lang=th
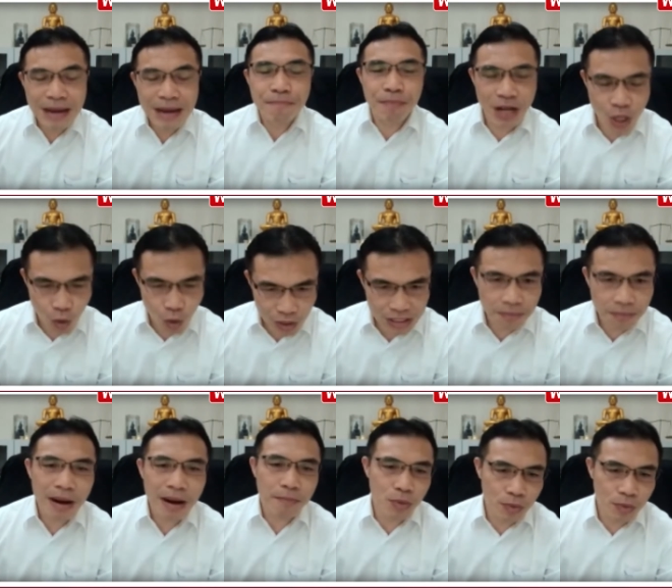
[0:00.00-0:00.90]
เป็นประโยชน์
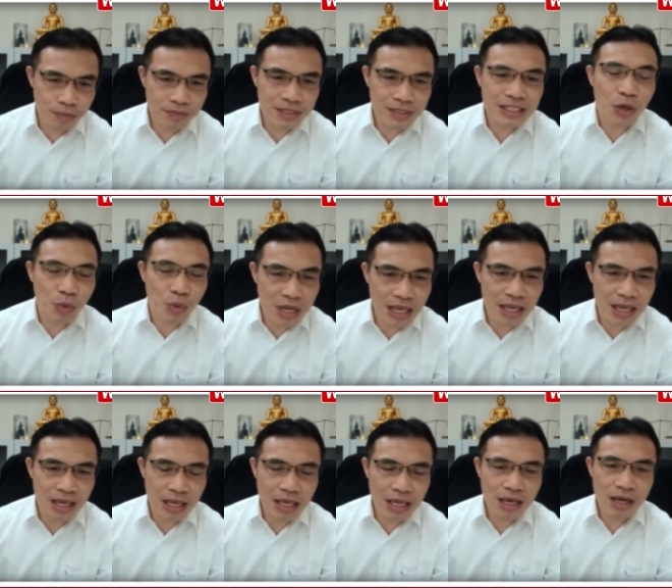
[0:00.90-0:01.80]
สำหรับเจ้าหนี้
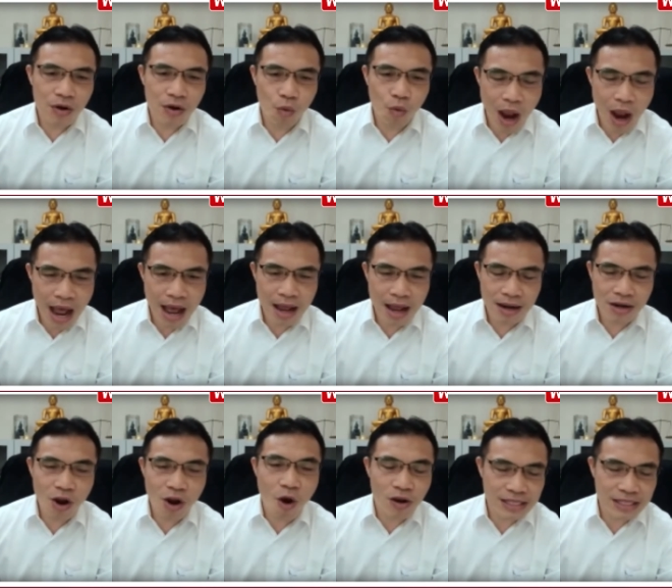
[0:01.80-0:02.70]
ว่า
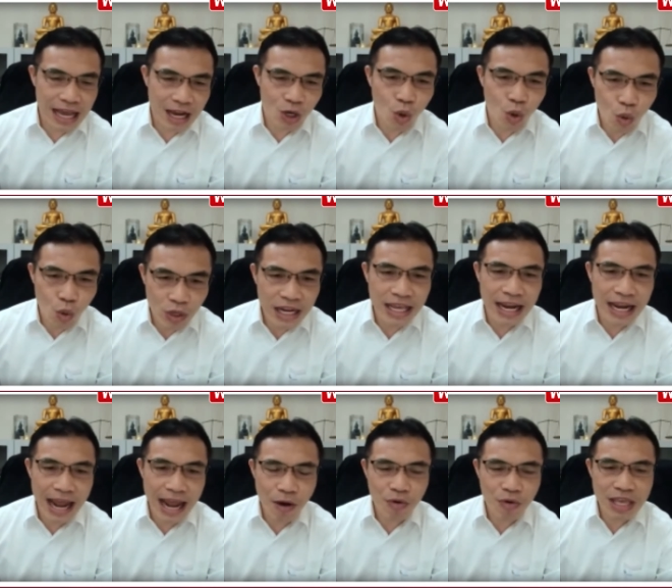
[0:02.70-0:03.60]
นอกจากลูกหนี้
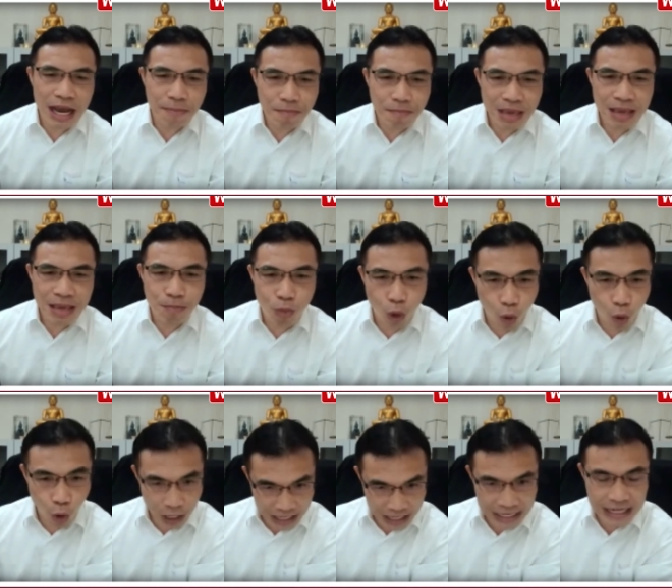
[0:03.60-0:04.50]
แล้วยังมีบุค
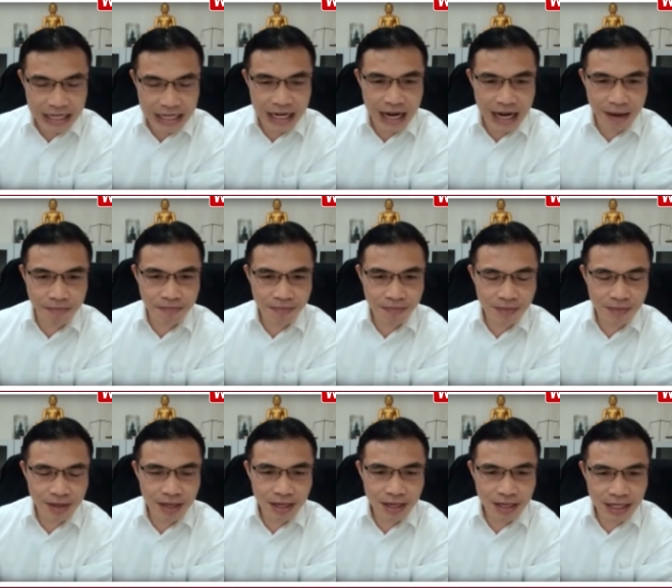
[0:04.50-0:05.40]
คลอื่นครับ
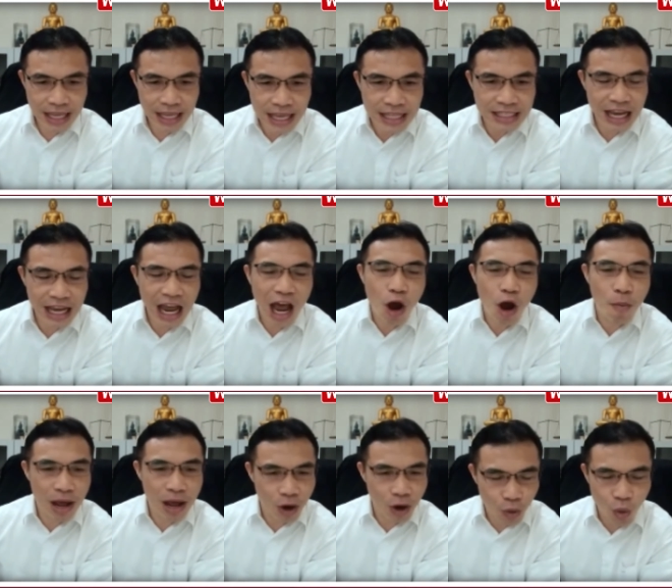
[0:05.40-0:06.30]
ที่จะเข้า
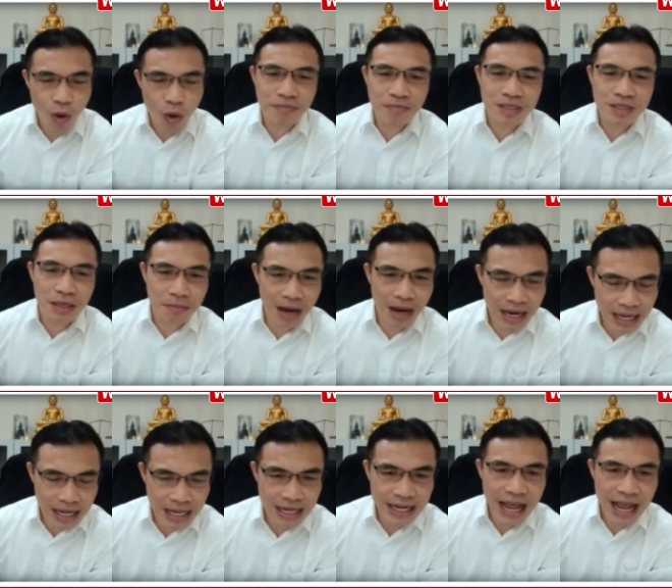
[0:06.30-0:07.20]
มาร่วมชำระ
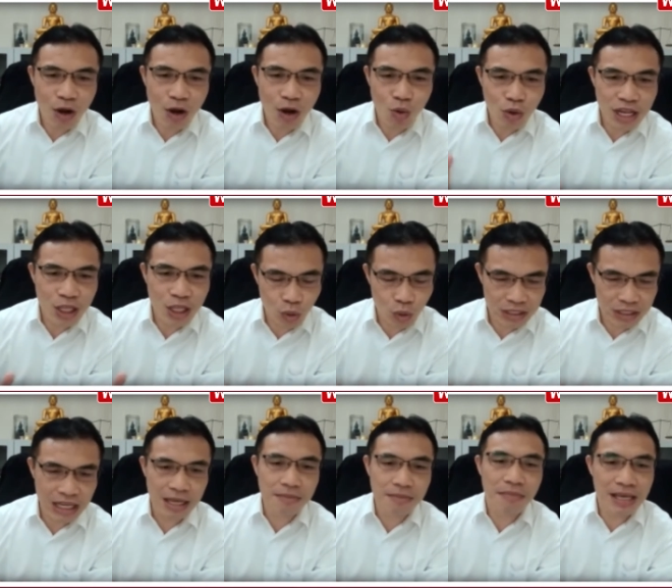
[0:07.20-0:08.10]
หนี้ถ้าลูกหนี้ตัว
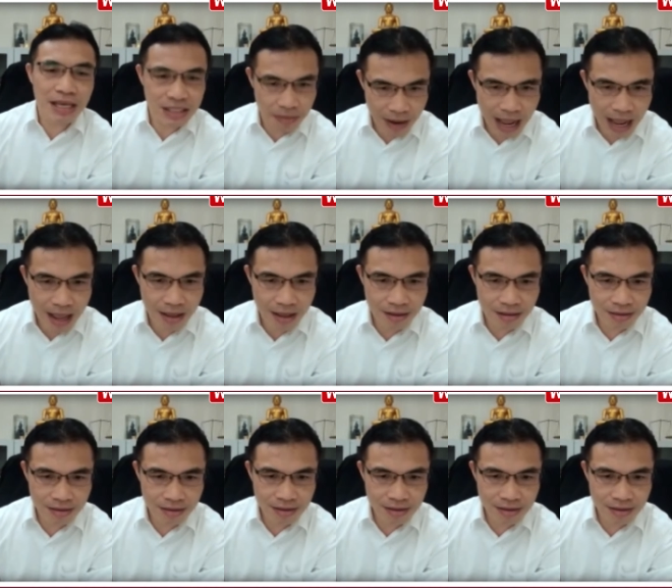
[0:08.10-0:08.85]
จริงไม่ชำระ